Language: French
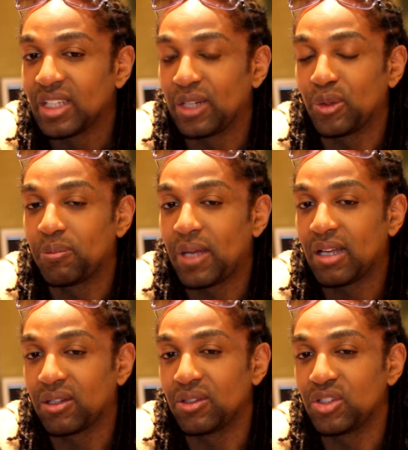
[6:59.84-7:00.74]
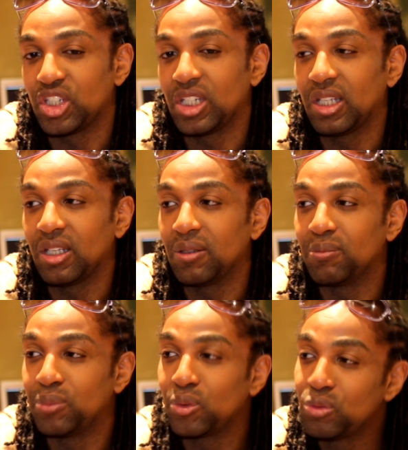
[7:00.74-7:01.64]
quelque part, j'ai
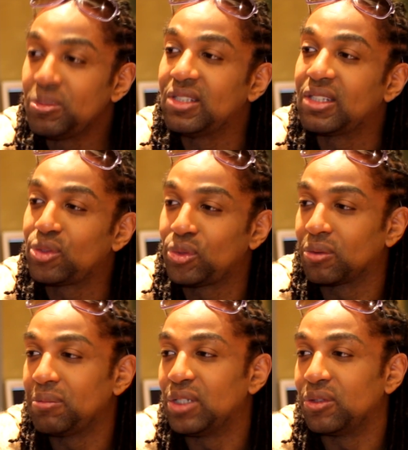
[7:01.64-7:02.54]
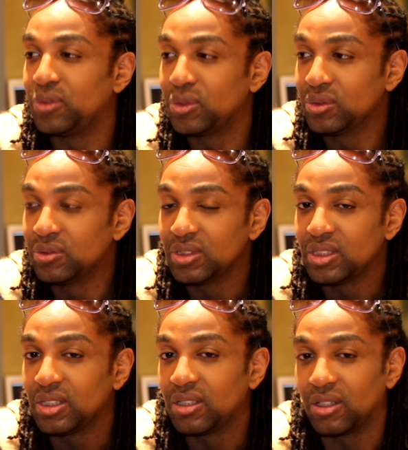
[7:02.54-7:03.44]
beaucoup misé sur Me Love You.
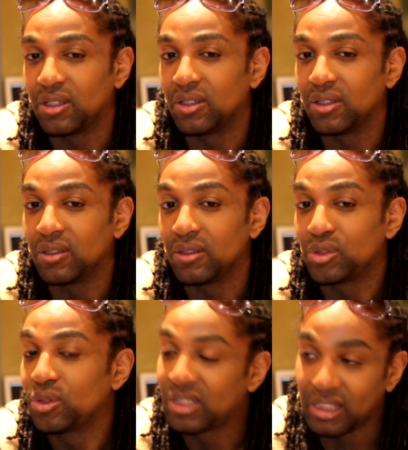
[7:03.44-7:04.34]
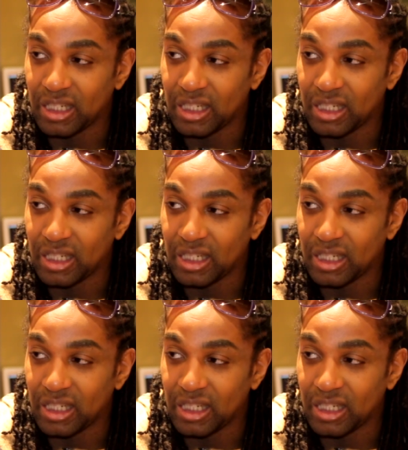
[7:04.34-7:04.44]
Euh, sur cet